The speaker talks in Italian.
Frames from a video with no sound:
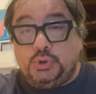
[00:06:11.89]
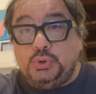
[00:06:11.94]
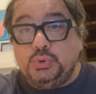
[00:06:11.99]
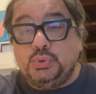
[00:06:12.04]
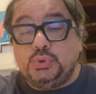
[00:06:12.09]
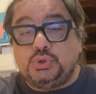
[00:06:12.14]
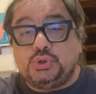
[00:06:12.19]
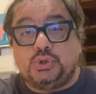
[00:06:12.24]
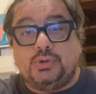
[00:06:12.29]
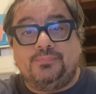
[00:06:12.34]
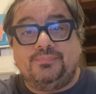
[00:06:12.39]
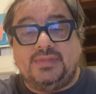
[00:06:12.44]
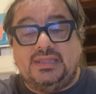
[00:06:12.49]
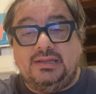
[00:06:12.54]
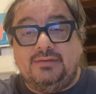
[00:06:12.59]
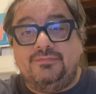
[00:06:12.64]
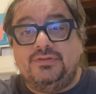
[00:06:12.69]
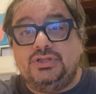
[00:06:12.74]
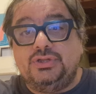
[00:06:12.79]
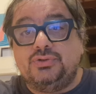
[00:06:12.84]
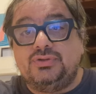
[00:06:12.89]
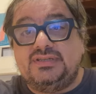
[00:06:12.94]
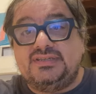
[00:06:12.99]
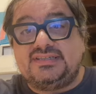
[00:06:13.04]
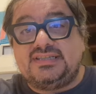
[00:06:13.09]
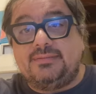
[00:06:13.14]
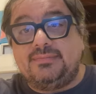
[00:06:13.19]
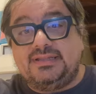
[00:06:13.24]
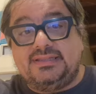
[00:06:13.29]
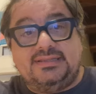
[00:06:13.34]
chiuso il video di
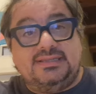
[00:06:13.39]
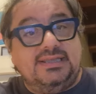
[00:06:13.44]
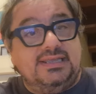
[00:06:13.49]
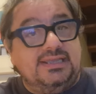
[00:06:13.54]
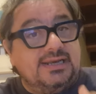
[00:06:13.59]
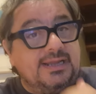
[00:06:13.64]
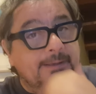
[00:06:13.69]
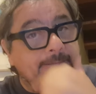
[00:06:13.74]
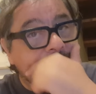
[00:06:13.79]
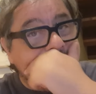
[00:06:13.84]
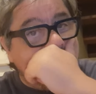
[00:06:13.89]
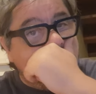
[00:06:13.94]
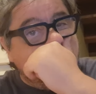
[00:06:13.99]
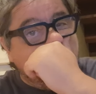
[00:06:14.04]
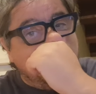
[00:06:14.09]
stamattina,